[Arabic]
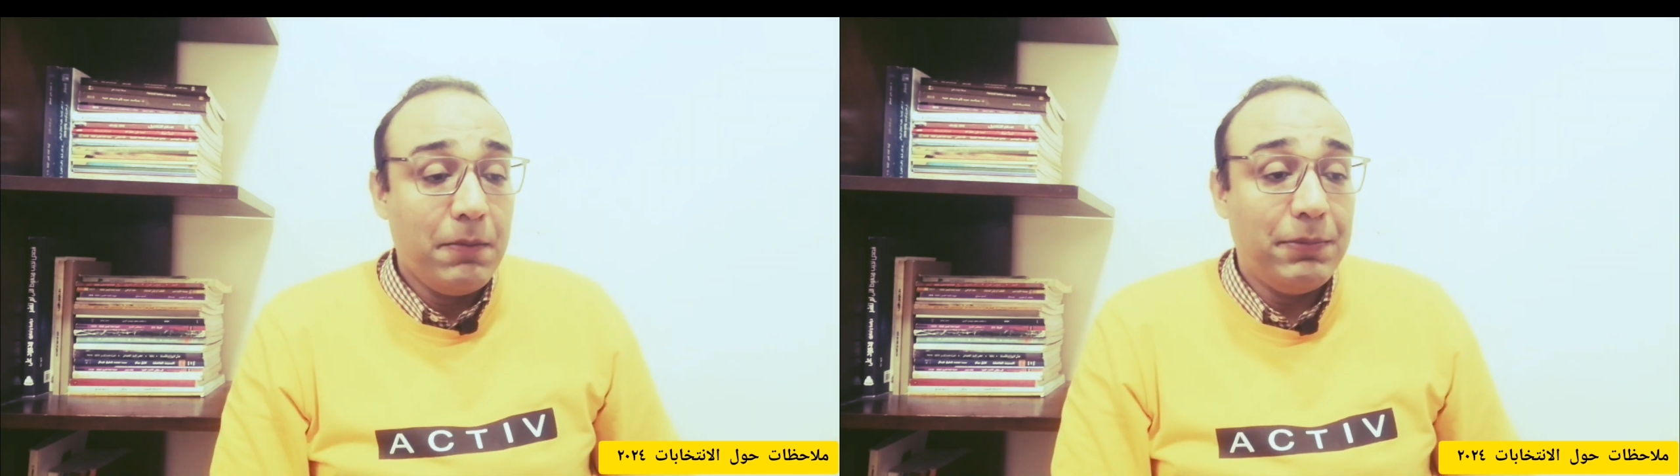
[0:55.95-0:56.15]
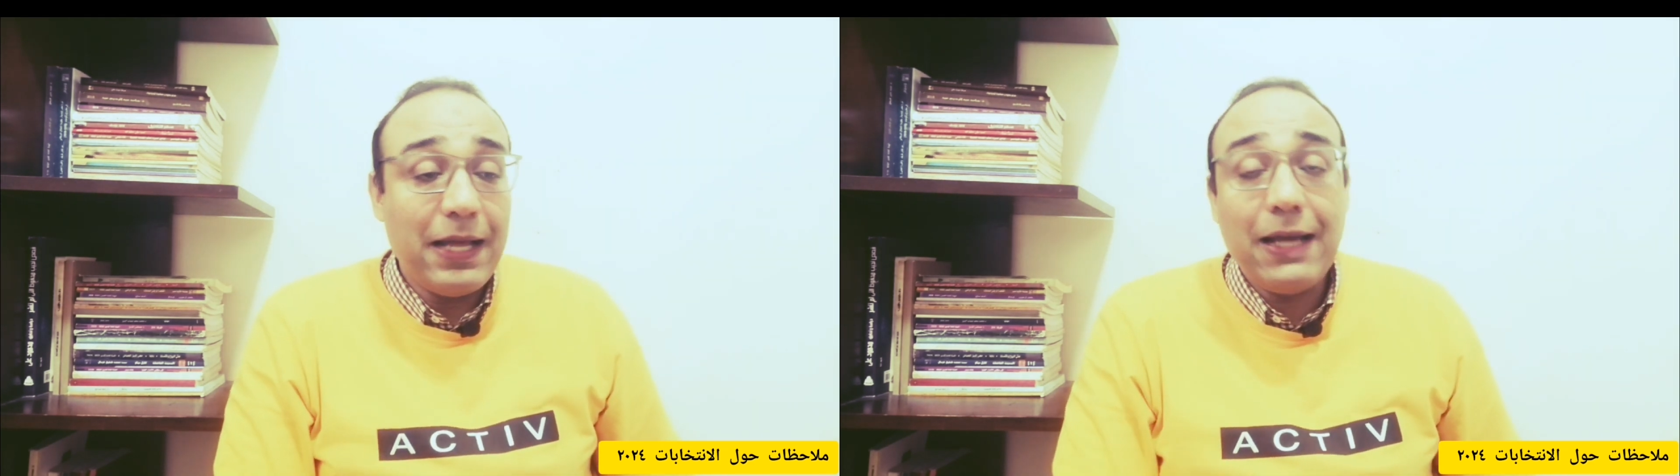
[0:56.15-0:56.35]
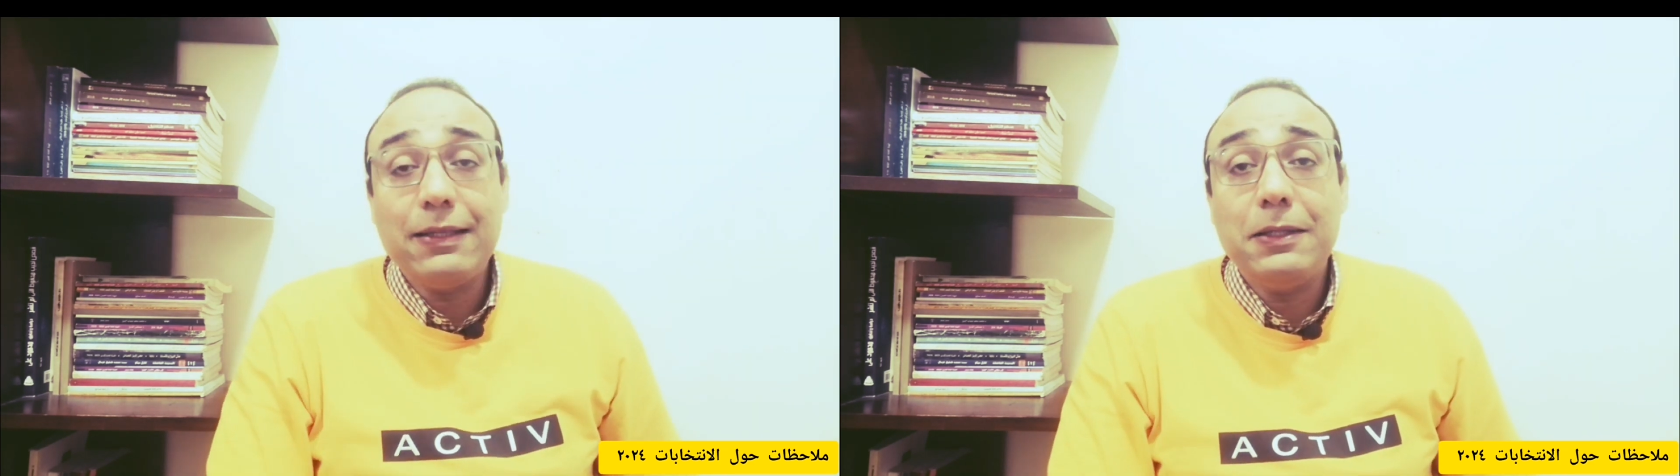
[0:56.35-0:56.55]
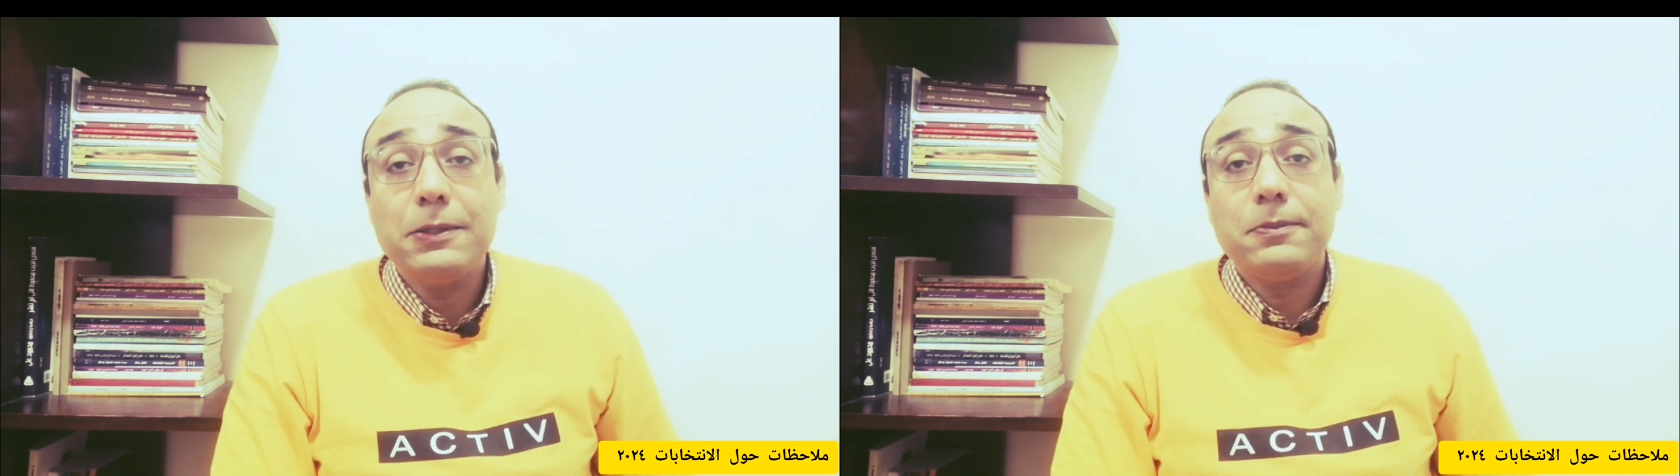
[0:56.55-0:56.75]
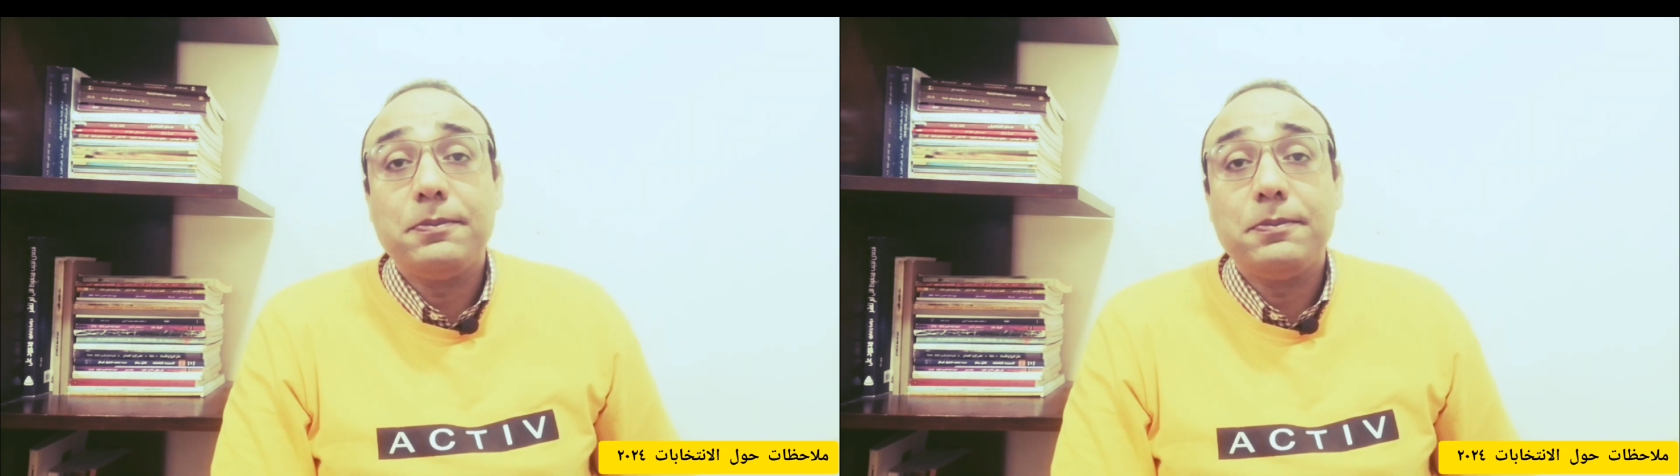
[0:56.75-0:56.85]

بدايه